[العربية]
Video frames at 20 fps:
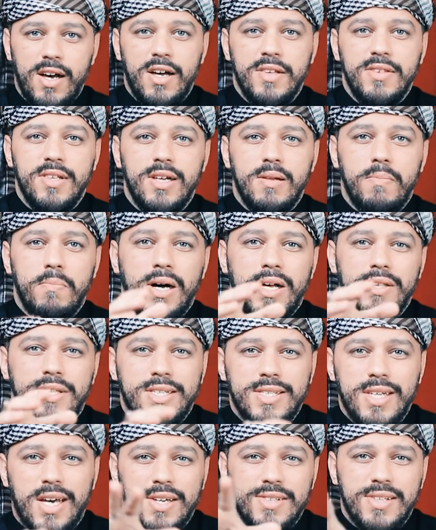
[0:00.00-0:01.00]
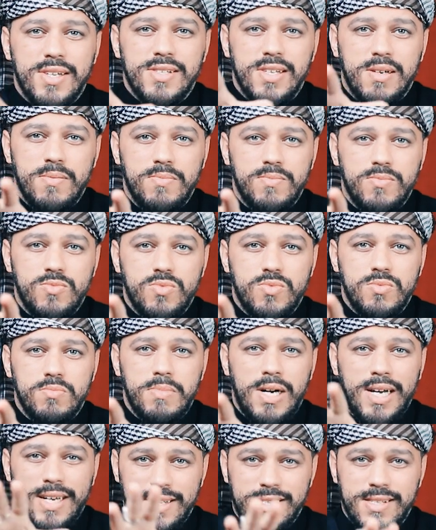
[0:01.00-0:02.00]
أن البعض إذا اختصم
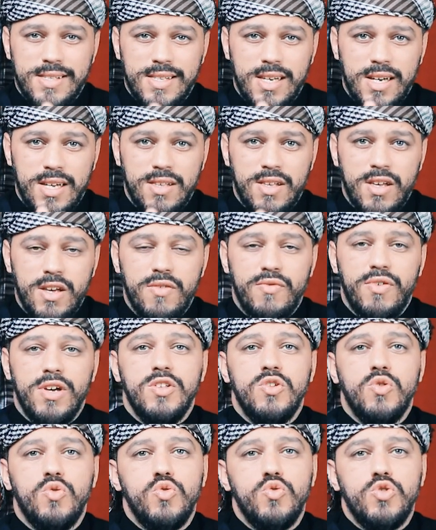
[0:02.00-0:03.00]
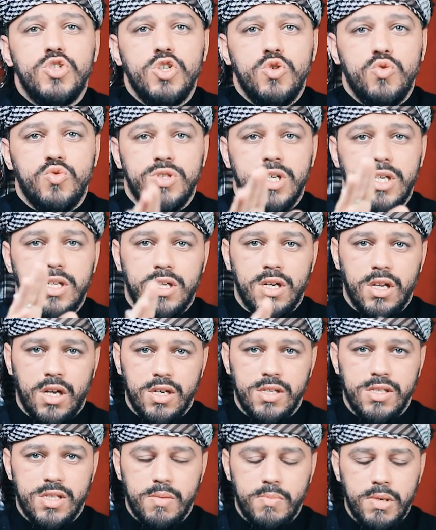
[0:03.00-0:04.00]
مع إنسان فإنه يشيع ذلك
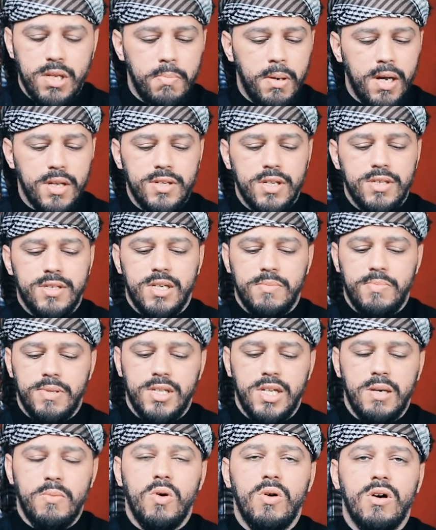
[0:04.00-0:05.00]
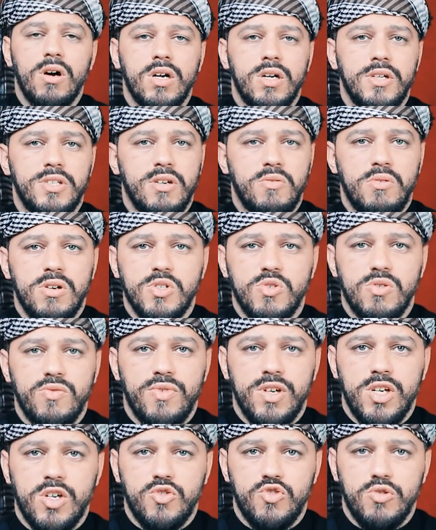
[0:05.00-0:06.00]
الخصام البعض يذهب إلى مواقع التواصل
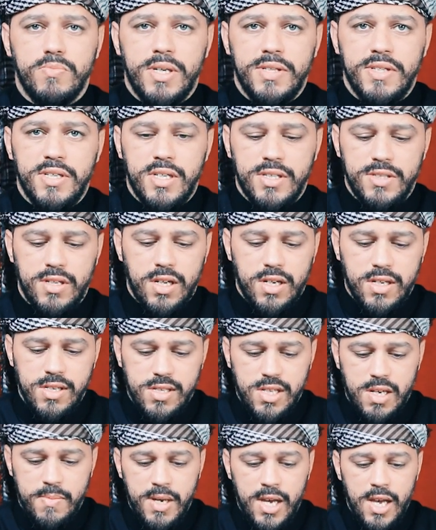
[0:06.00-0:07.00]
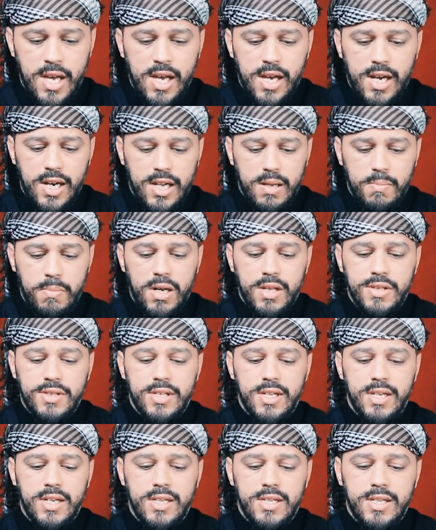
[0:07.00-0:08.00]
فيكتب عن هذا الخصام البعض
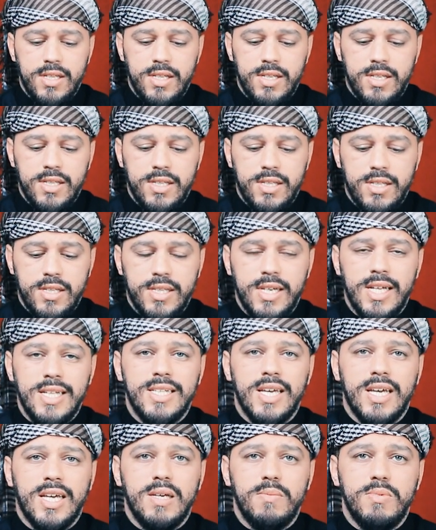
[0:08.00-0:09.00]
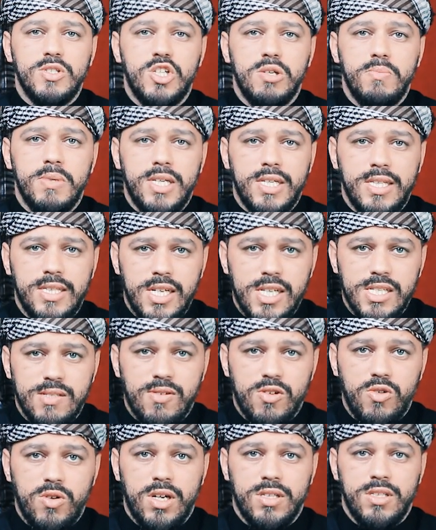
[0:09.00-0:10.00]
آه، آه، يلتقي بجميع الناس
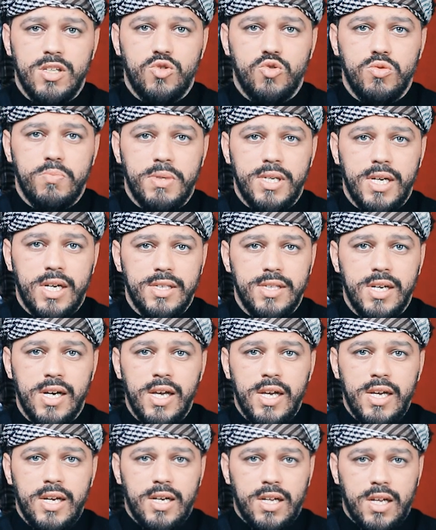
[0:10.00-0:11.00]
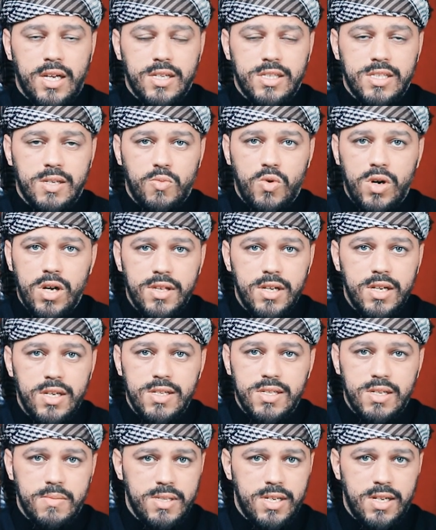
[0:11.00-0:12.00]
فيحدثهم بهذا الخصام وهذا
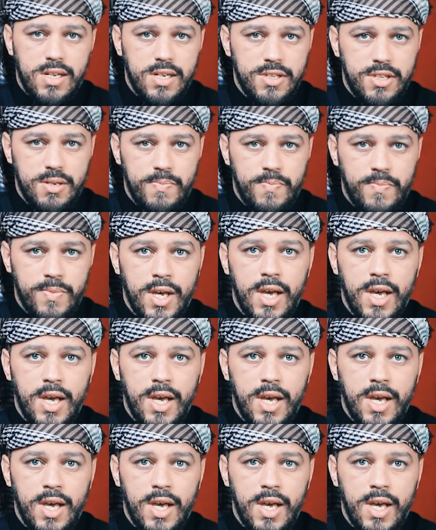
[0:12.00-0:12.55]
ليس من الأدب